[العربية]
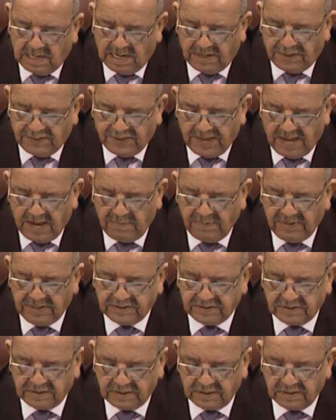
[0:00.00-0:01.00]

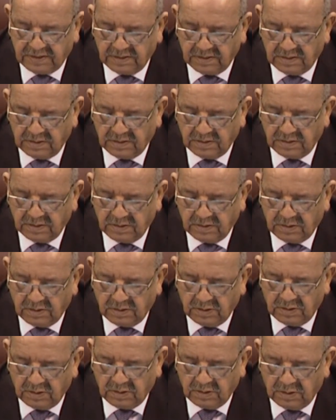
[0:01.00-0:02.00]
الثابت
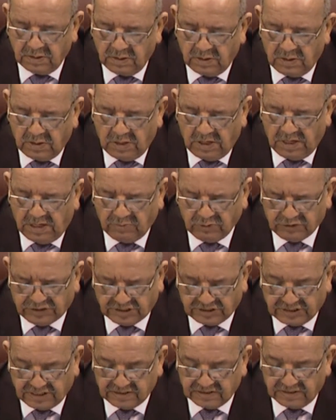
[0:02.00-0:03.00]

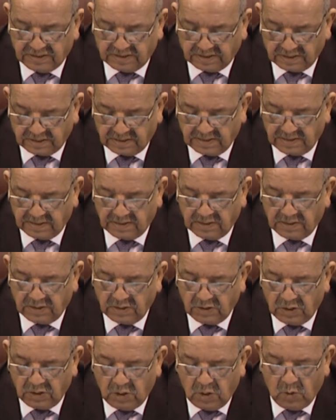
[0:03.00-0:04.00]
المتجدر
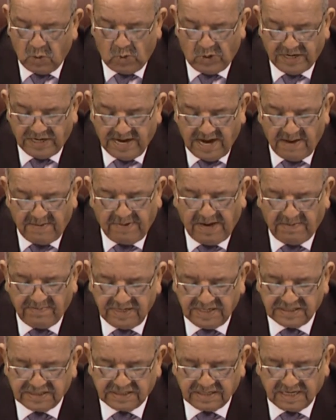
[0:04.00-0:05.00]
والنابع
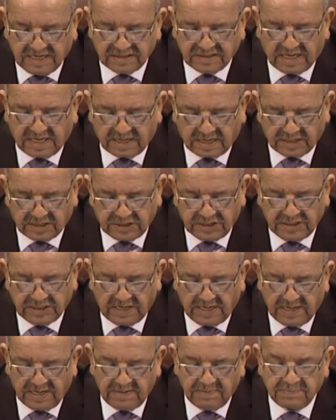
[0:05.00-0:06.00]
من السياسة
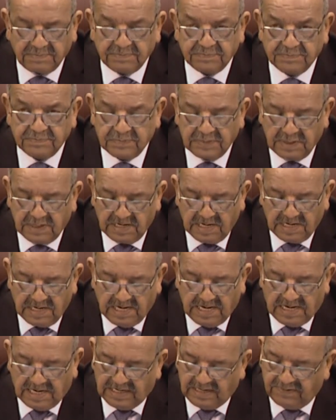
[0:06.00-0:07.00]
الرشيدة
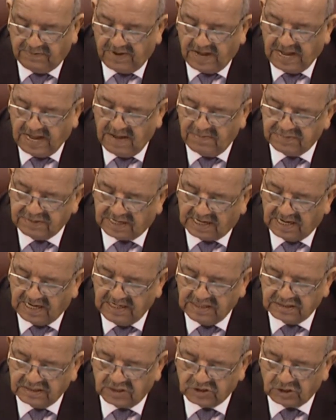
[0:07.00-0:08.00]
لفخامة
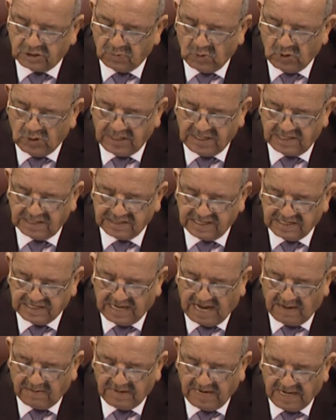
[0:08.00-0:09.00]
رئيس الجمهورية
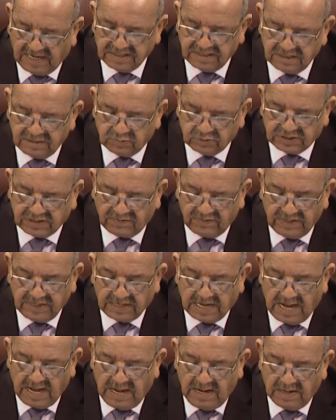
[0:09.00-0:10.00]
السيد عبد العزيز
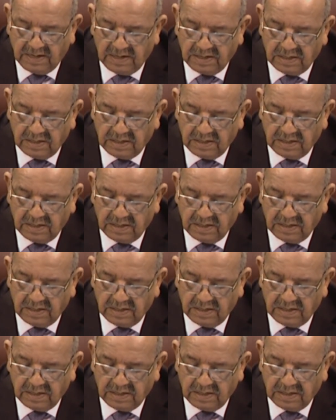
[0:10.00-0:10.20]
بوتفليقة